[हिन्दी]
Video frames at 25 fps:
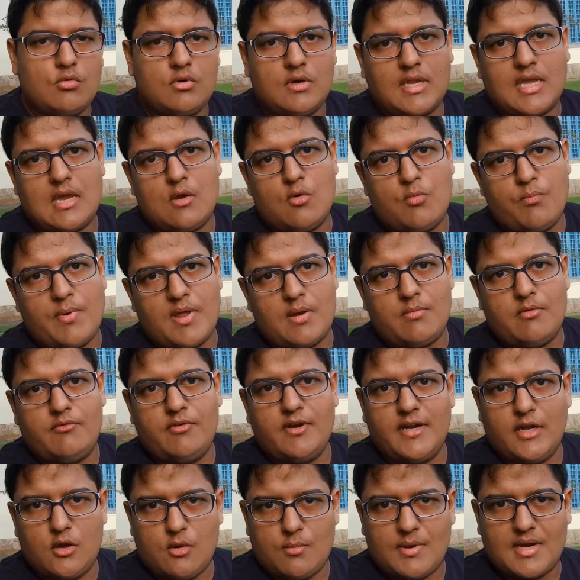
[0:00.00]
उनके ऊपर भी
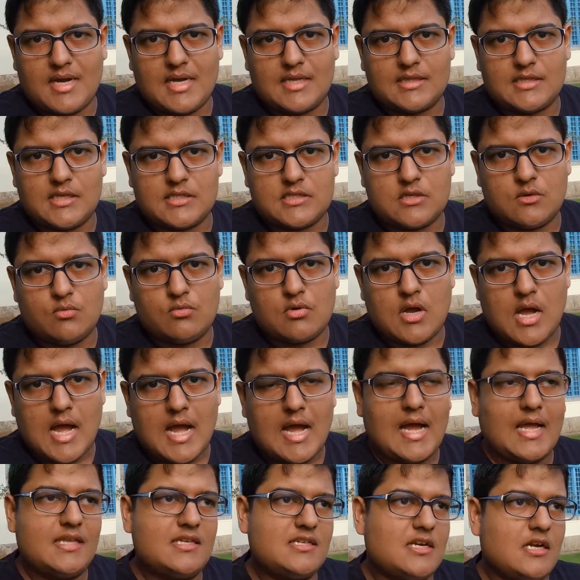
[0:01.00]
वीडियो बनाता जाऊंगा
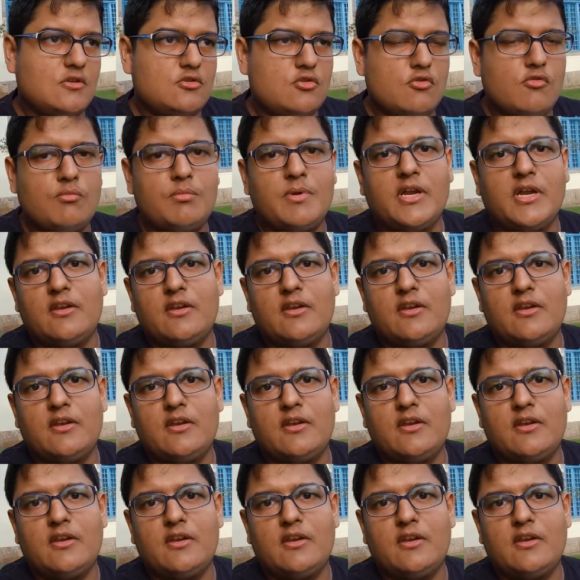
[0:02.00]
आज का जो